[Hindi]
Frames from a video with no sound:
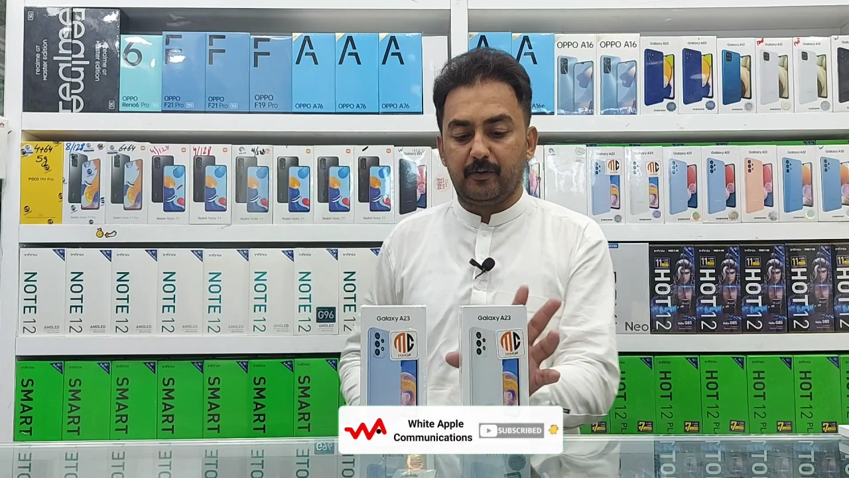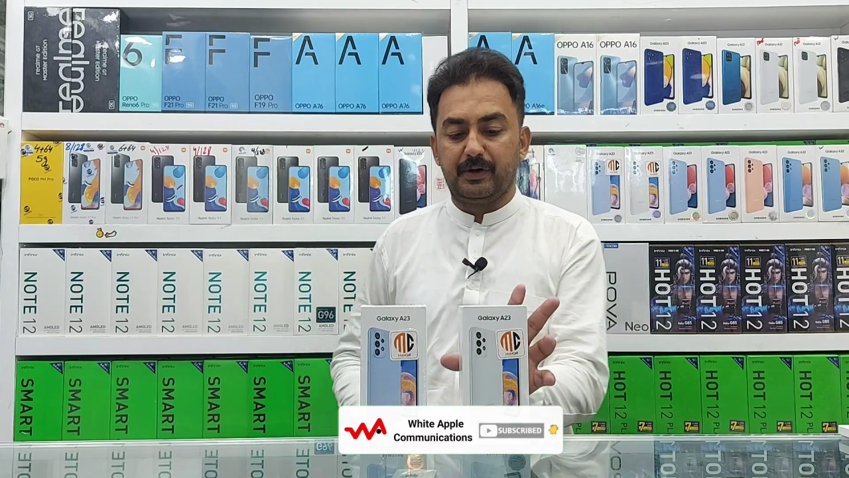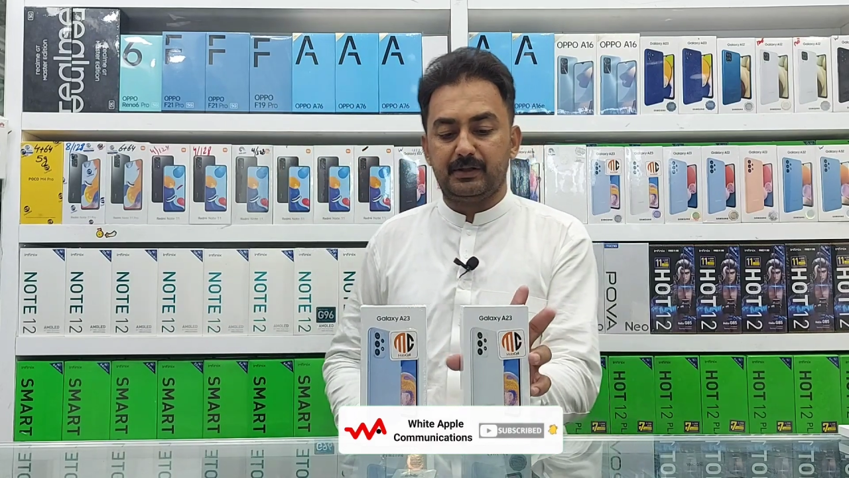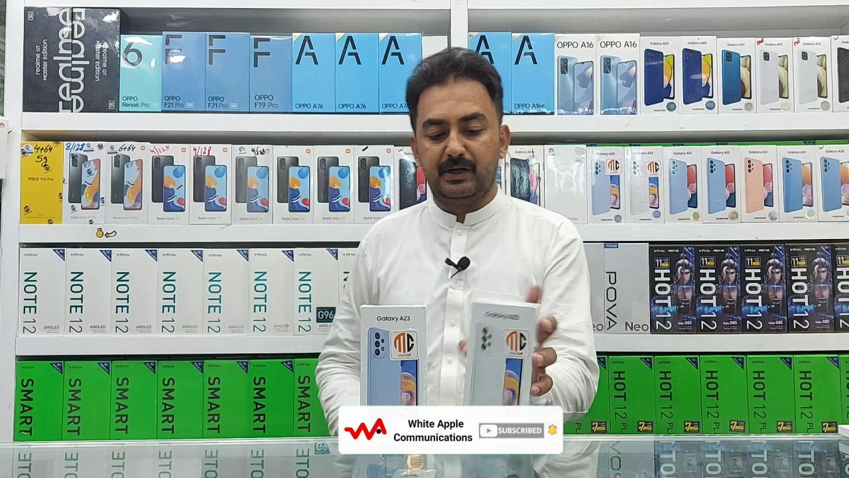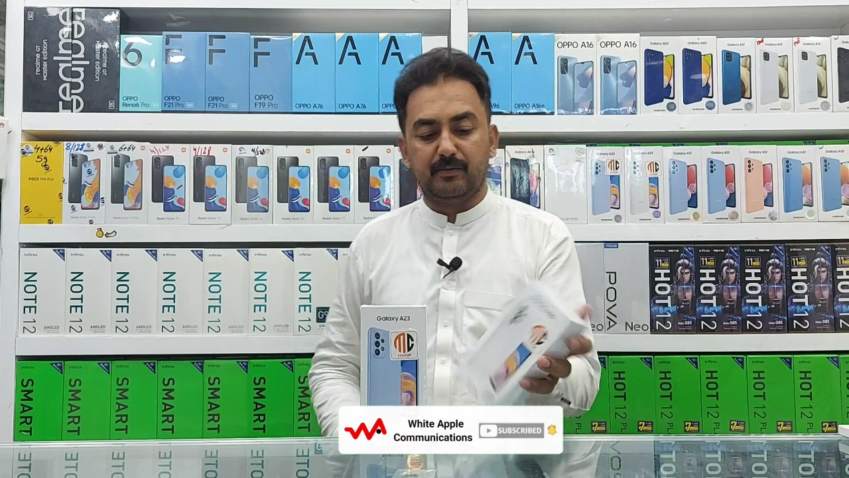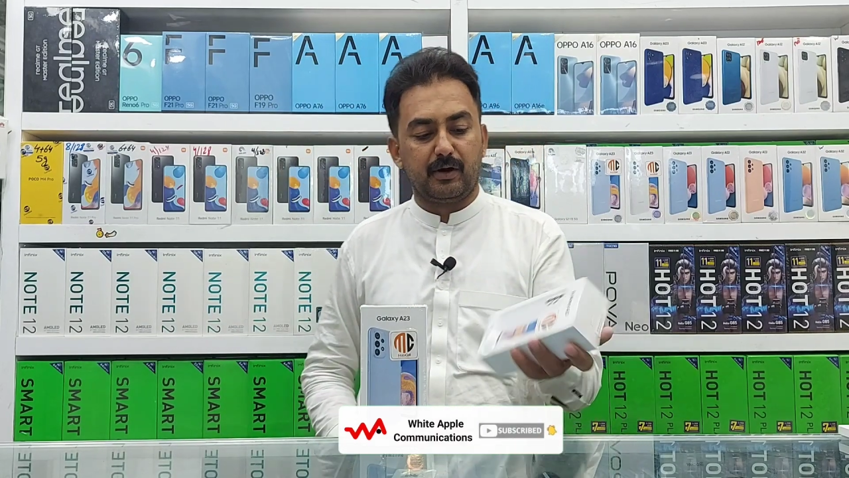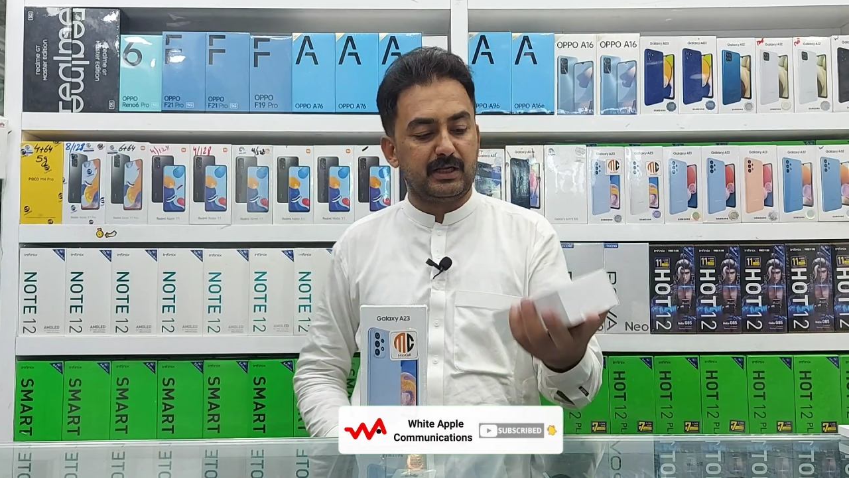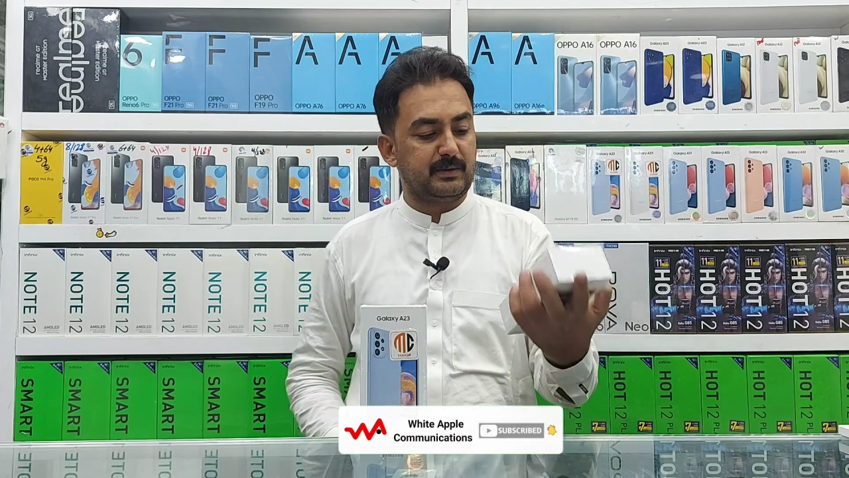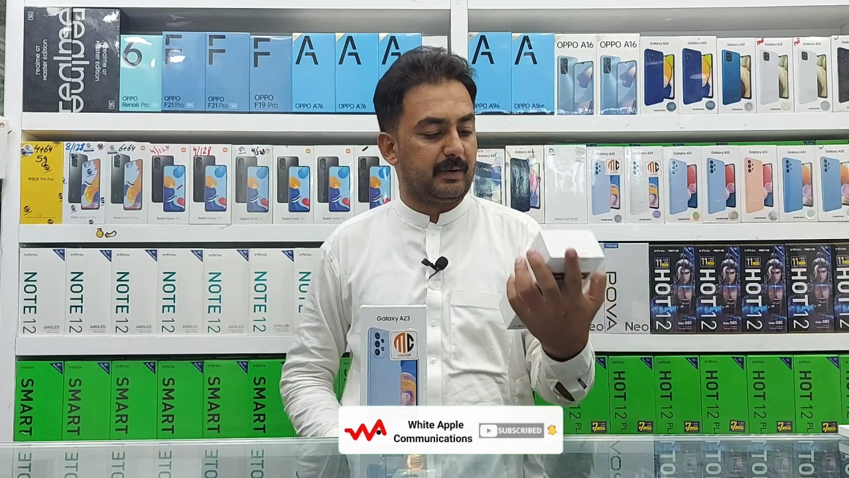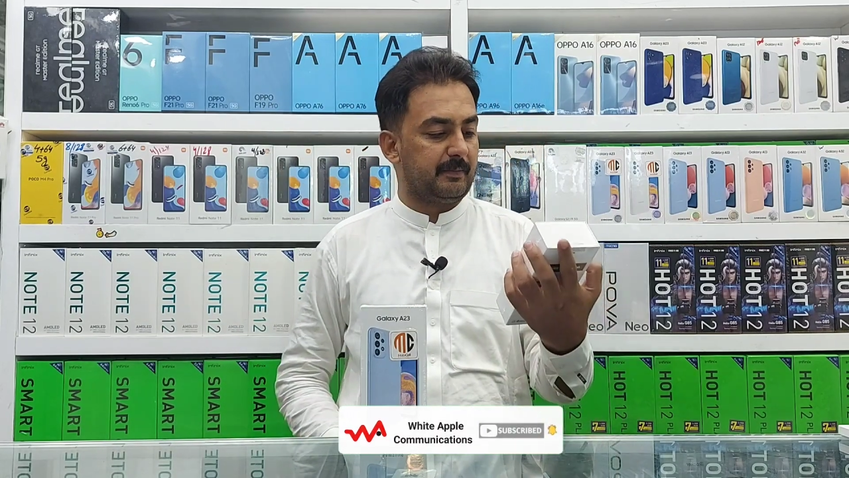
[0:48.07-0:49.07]
ट्वेंटी थ्री
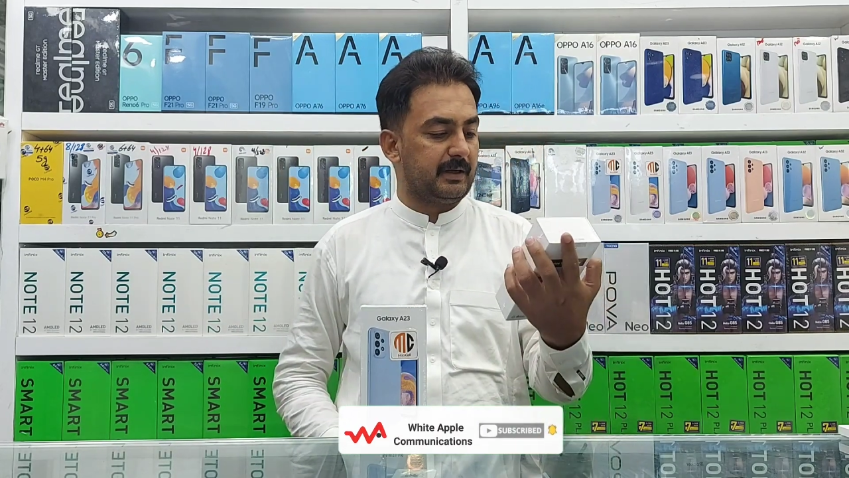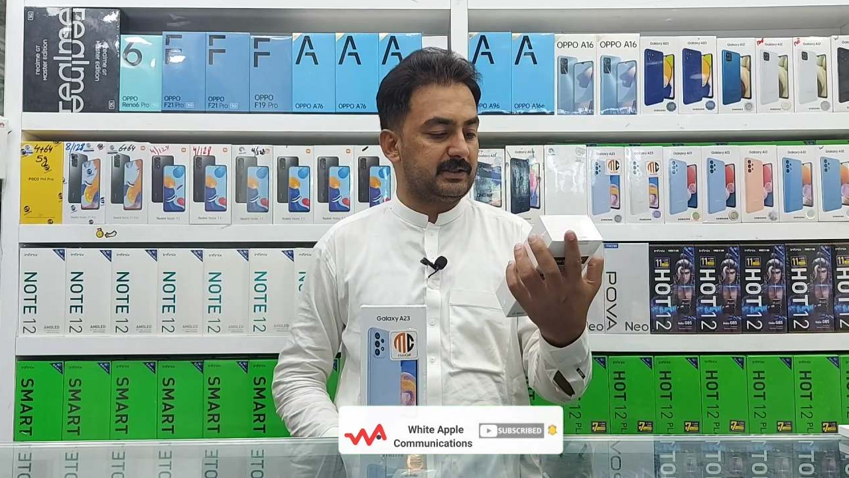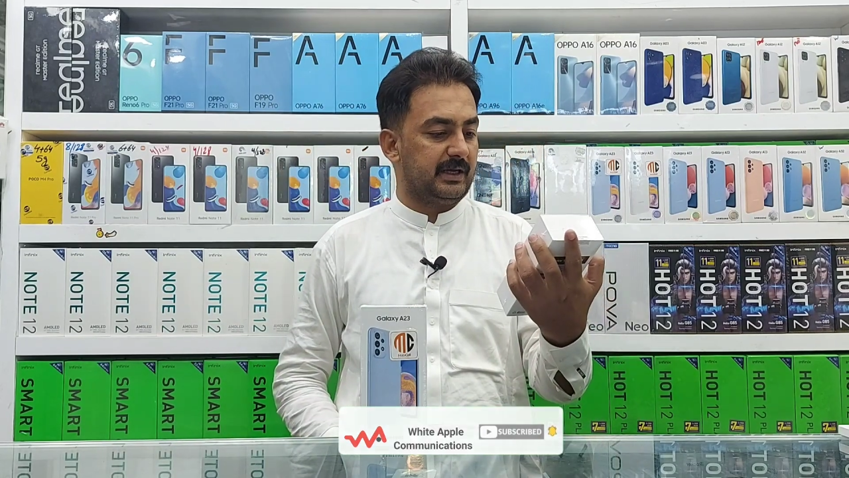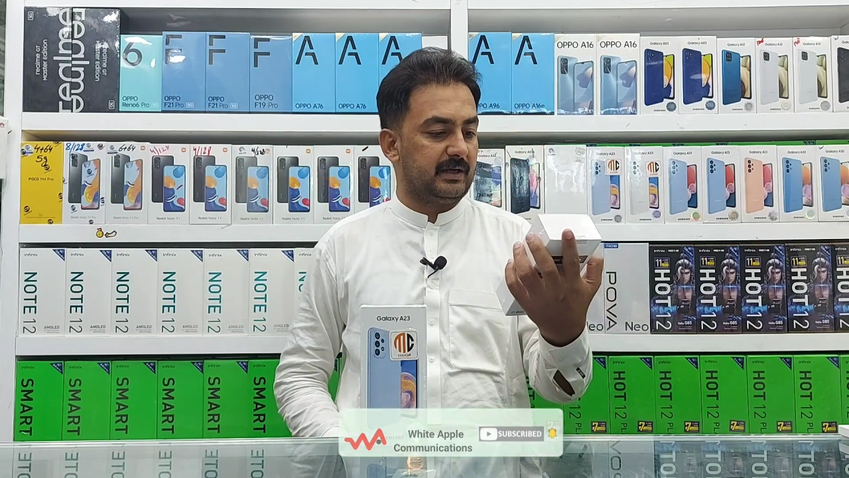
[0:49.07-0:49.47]
मॉडल इसमें हमारे पास